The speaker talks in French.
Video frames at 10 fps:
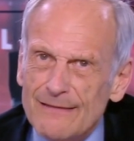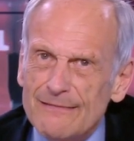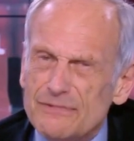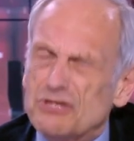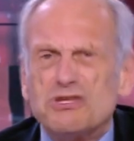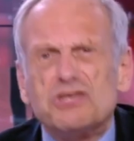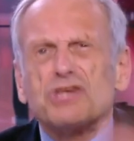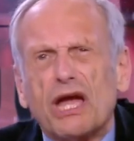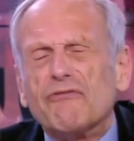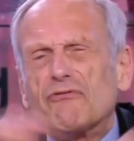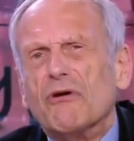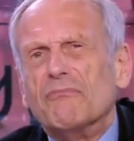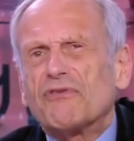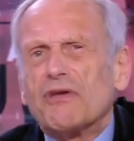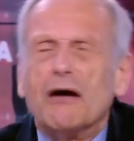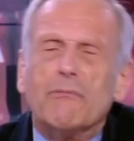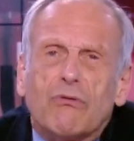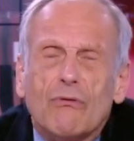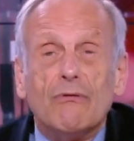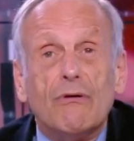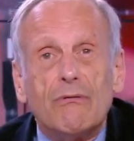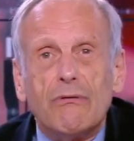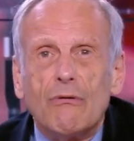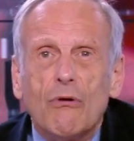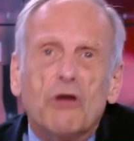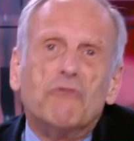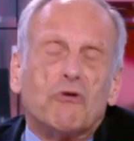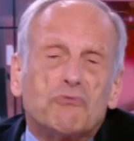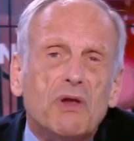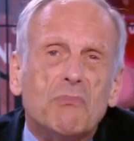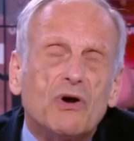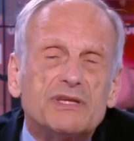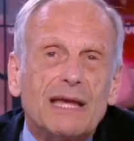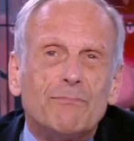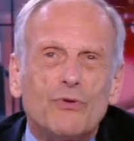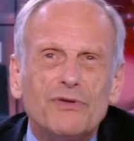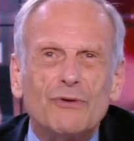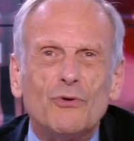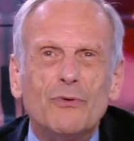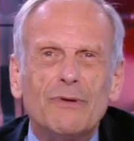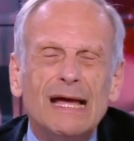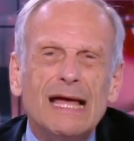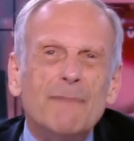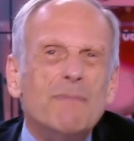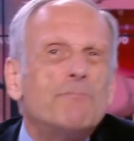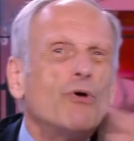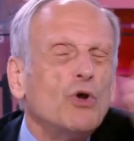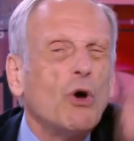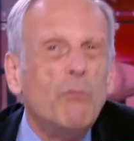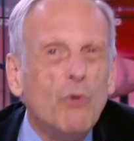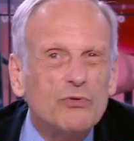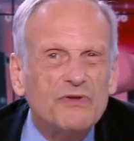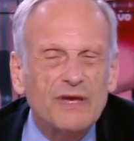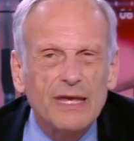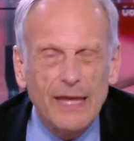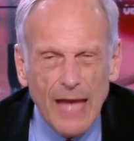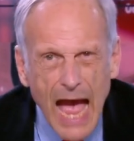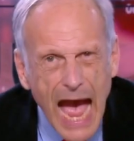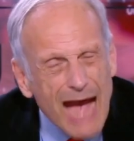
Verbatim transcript: D'ici j'arrive comme ça, bon, euh, éventuellement ils applaudiront. Mais pour leur montrer à